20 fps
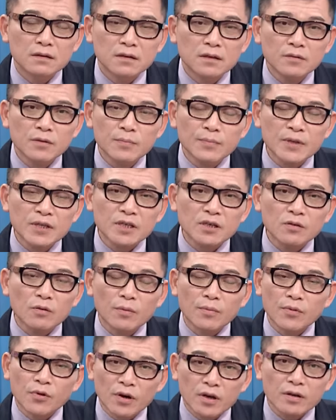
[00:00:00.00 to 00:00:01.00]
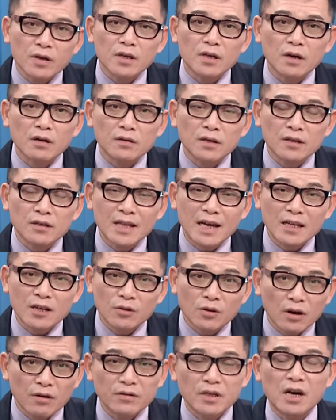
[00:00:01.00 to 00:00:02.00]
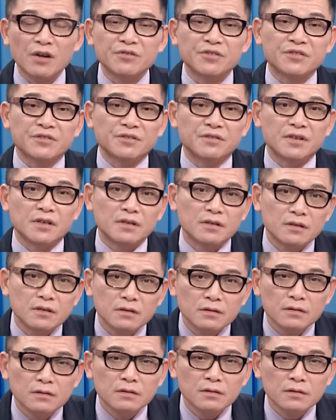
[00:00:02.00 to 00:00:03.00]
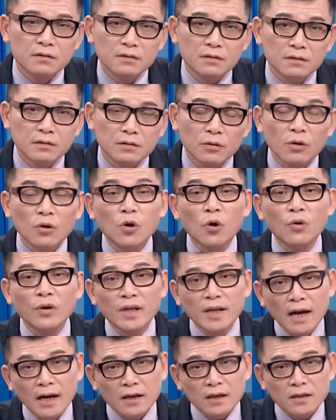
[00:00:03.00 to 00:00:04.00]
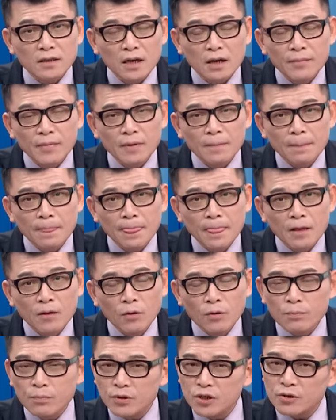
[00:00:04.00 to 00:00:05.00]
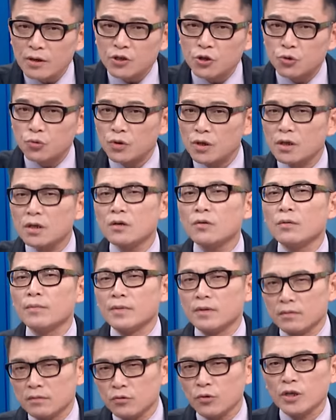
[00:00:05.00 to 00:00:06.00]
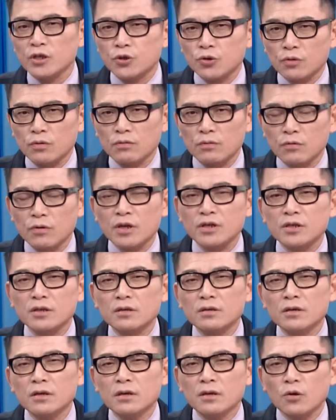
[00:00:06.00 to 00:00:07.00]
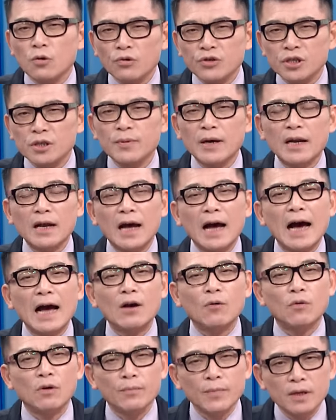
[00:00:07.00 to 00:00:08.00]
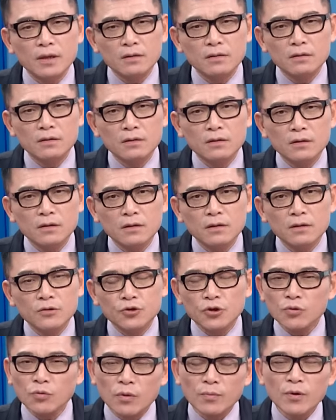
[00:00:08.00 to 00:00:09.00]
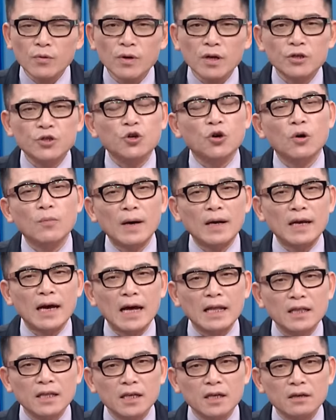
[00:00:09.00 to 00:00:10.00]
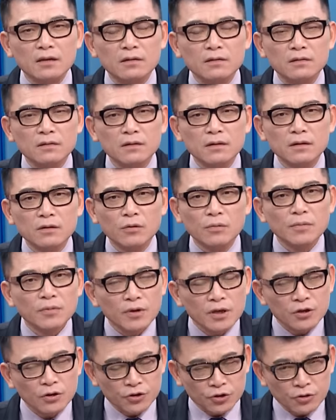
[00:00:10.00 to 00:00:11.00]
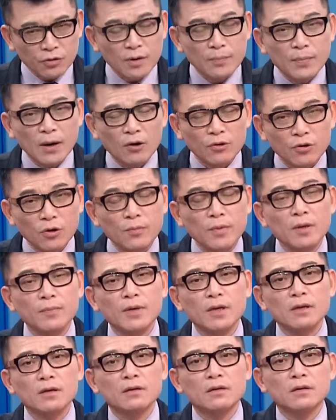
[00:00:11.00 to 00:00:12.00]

因为毕竟我们会员啊，大大家都老实人，弄勾一两，你这样子，我们不希望主力跟我们对做，或者是公司派来害我们，所以我们为了筹码的安定。我们会有时候会保留秘密，